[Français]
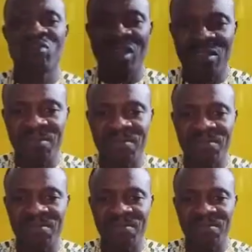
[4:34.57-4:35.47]
cas,
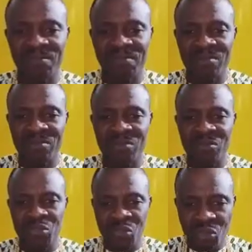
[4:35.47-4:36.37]

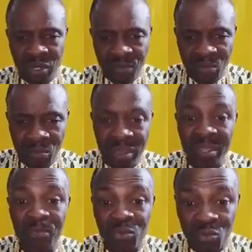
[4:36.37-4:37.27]
je connais pour moi
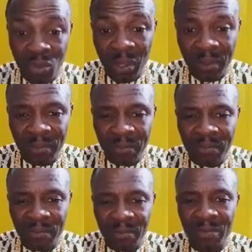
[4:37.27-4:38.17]
et pour toi.
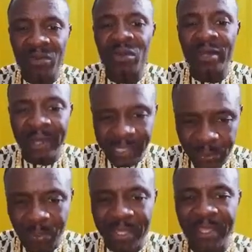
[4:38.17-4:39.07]

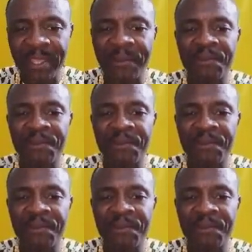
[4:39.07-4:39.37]
Respecter.